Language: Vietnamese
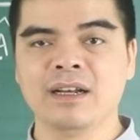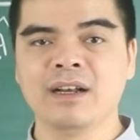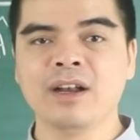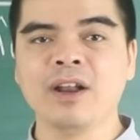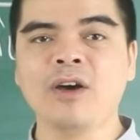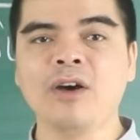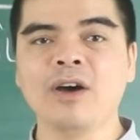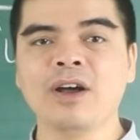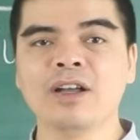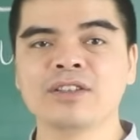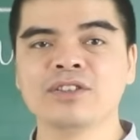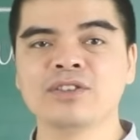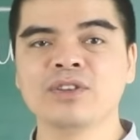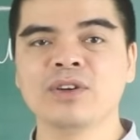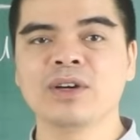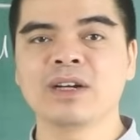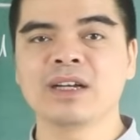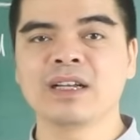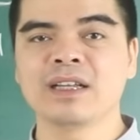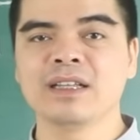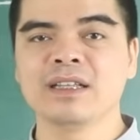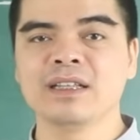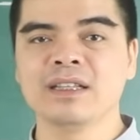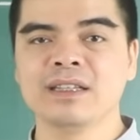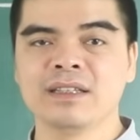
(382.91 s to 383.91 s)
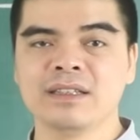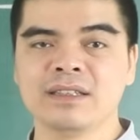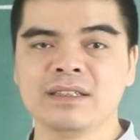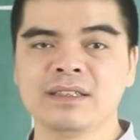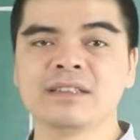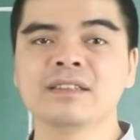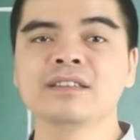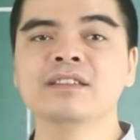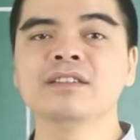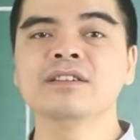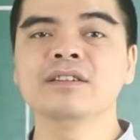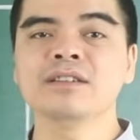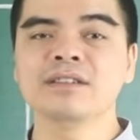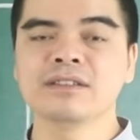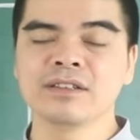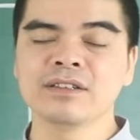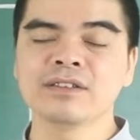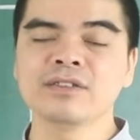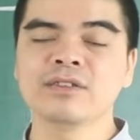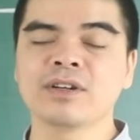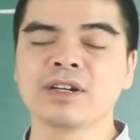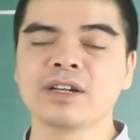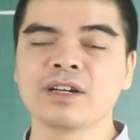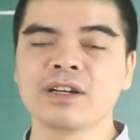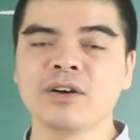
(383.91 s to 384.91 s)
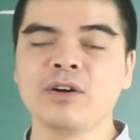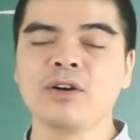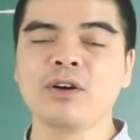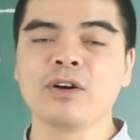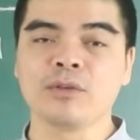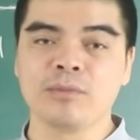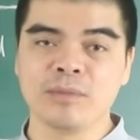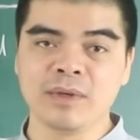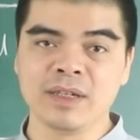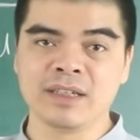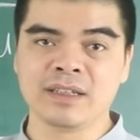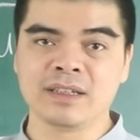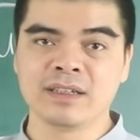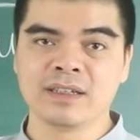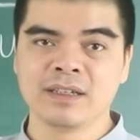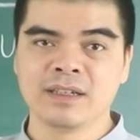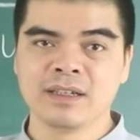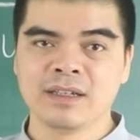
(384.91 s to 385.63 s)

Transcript: lo cho cái giữ giữ cho cái kho của mình.